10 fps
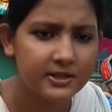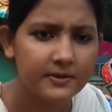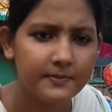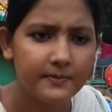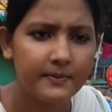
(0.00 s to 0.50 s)
আসে
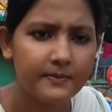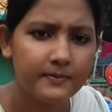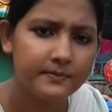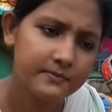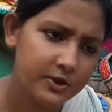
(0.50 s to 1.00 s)

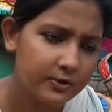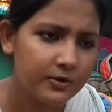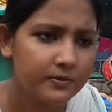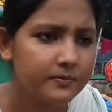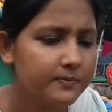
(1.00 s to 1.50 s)

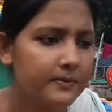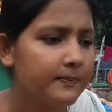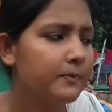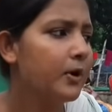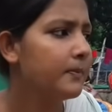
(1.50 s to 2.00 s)
যখন
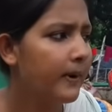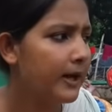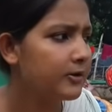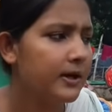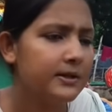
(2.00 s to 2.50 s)
মন
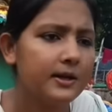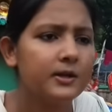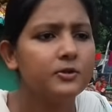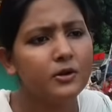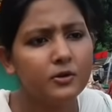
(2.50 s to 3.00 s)
ভালো না
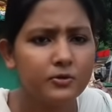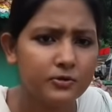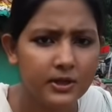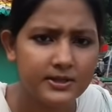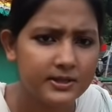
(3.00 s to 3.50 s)
থাকে তখন
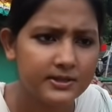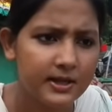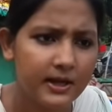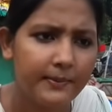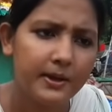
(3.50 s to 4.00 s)
কোথায় যান
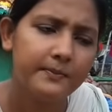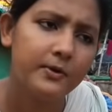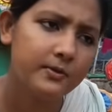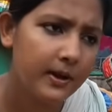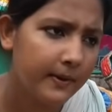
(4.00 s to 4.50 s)
যাক আবার
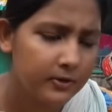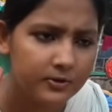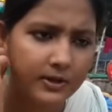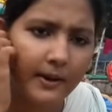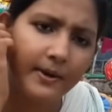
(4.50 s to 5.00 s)
মনটা ভালো
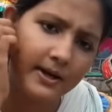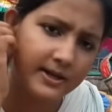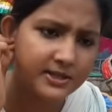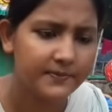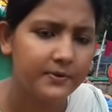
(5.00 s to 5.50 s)
হইলে আবার
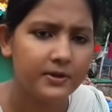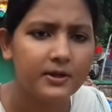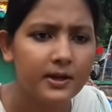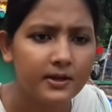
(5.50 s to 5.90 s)
আইসা পড়ে